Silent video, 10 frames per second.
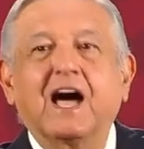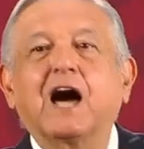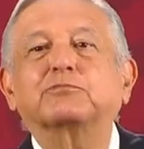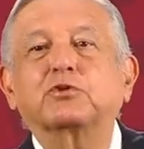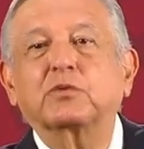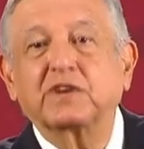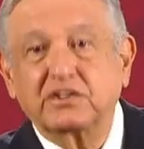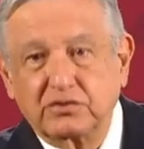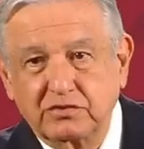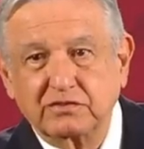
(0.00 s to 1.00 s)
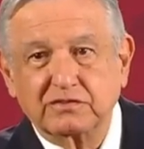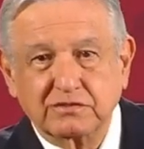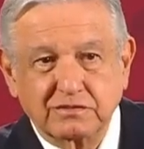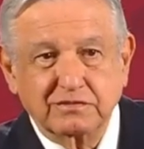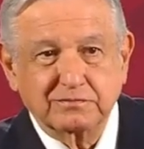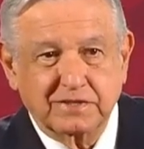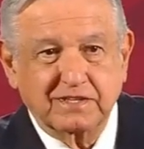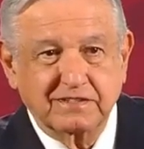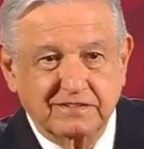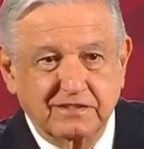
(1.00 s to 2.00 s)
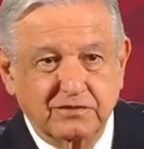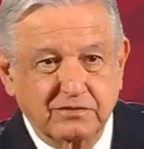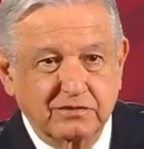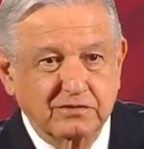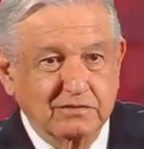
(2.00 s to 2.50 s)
aprovecho para decirlo,